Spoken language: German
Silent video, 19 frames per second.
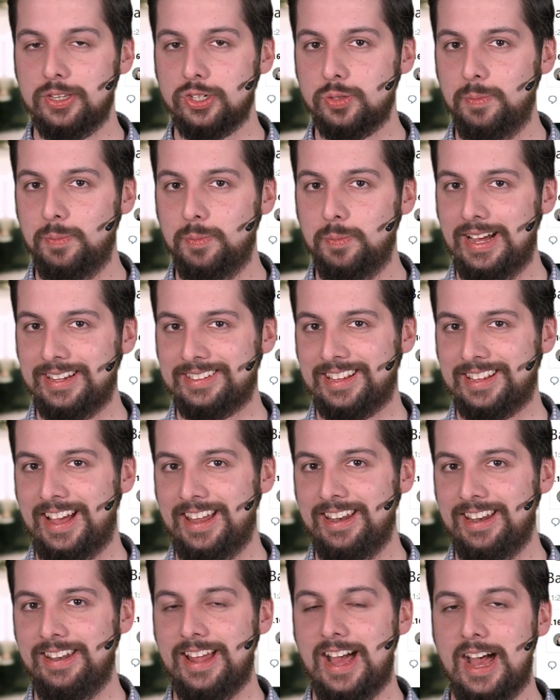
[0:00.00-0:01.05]
Das Spiel hat
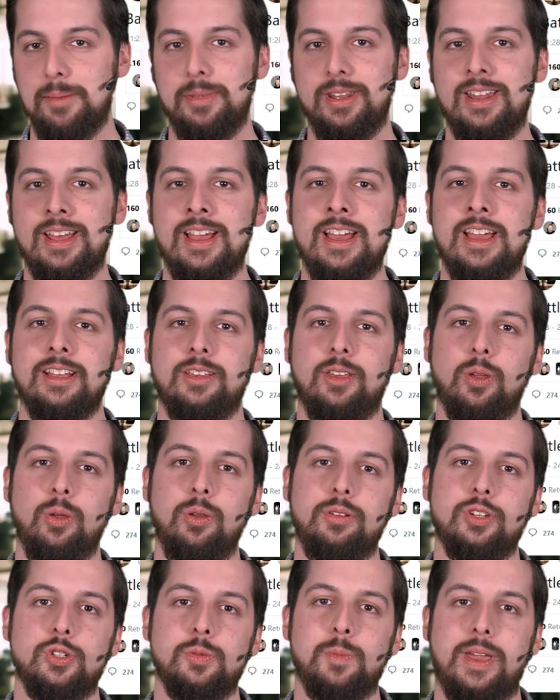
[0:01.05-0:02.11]
keinen Namen.
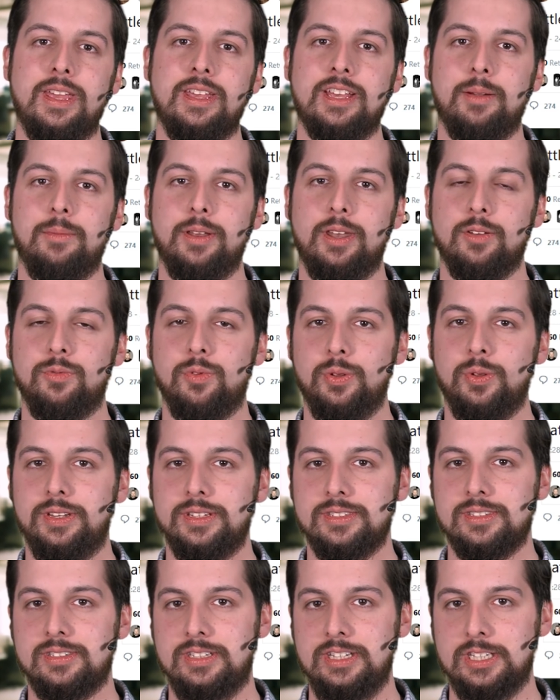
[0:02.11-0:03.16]
Gerüchte sprechen aber davon,
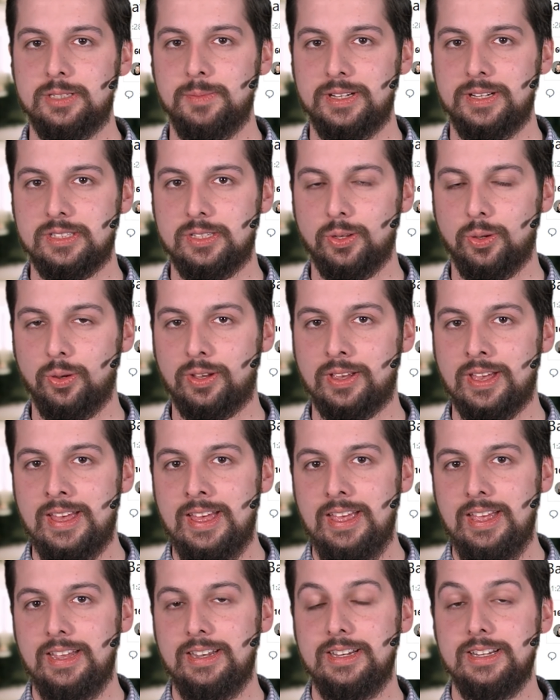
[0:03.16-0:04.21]
dass es diesmal zurück
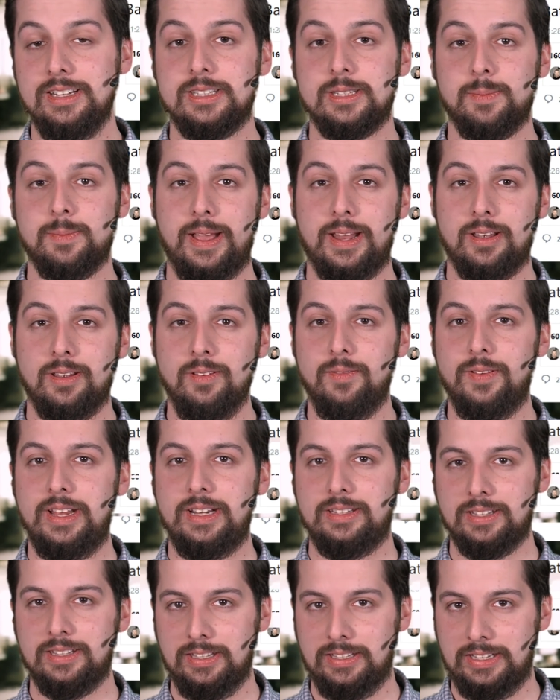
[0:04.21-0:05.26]
in den Zweiten
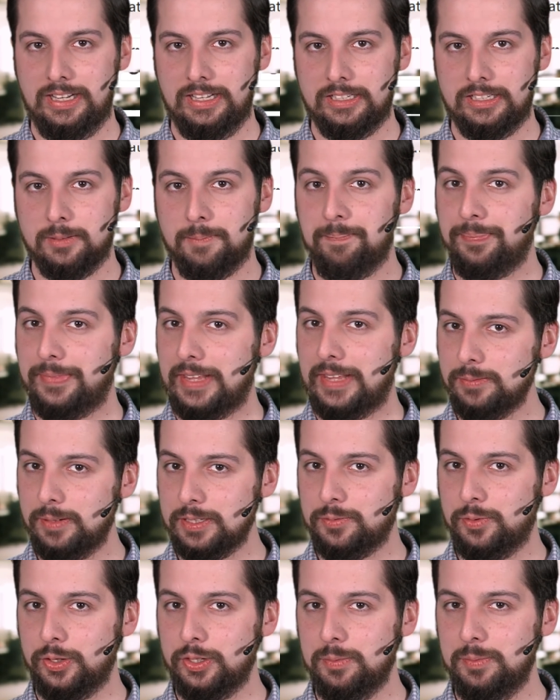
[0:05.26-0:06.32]
Weltkrieg geht. Das
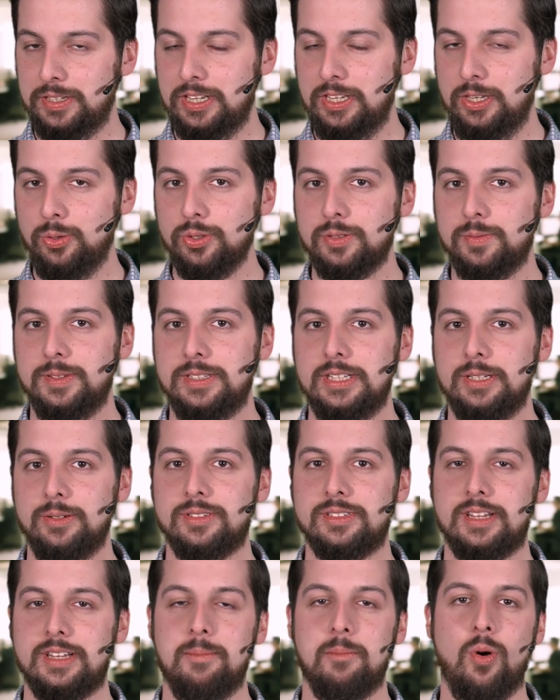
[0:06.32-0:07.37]
war's für heute mit den News. Wir sehen
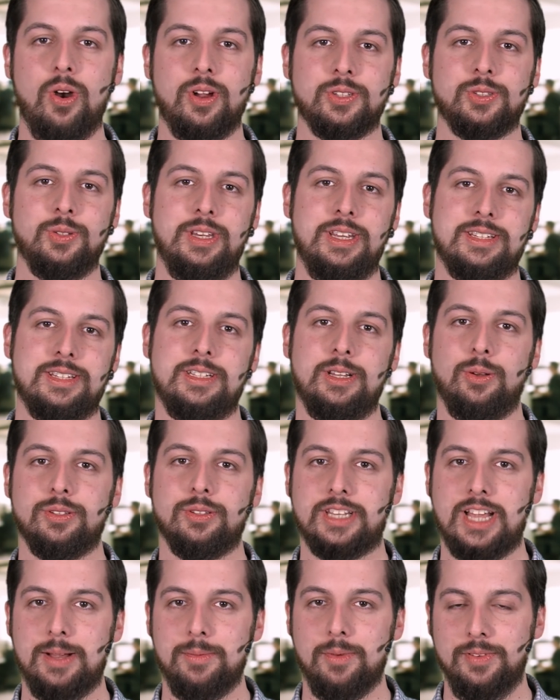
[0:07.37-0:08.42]
uns dann morgen zur nächsten
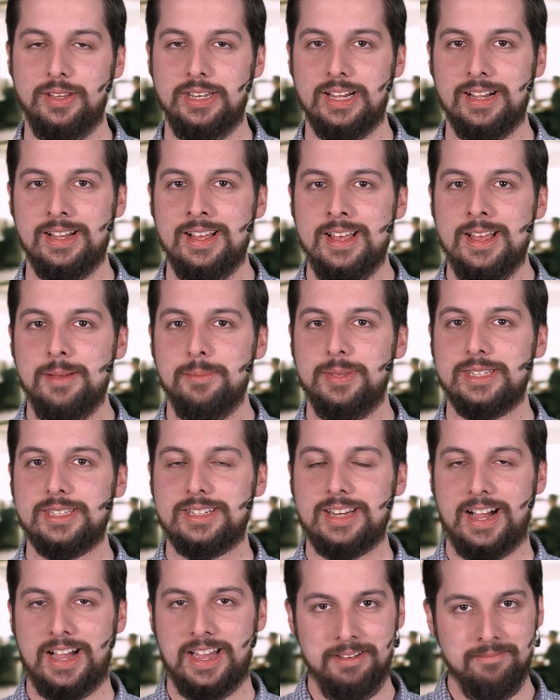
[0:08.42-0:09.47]
Ausgabe wieder. Bis
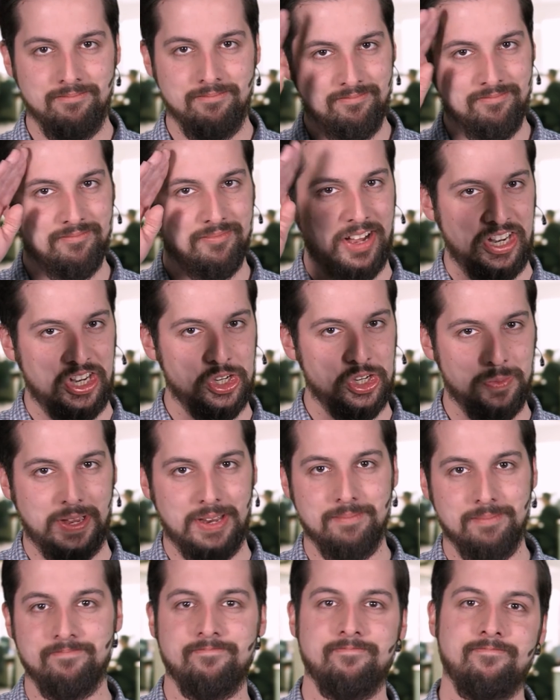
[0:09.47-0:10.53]
dahin,
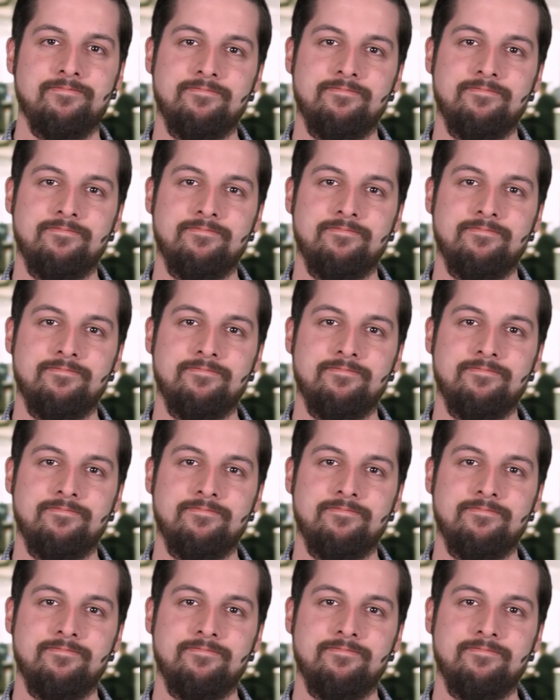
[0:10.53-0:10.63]
weiterspielen.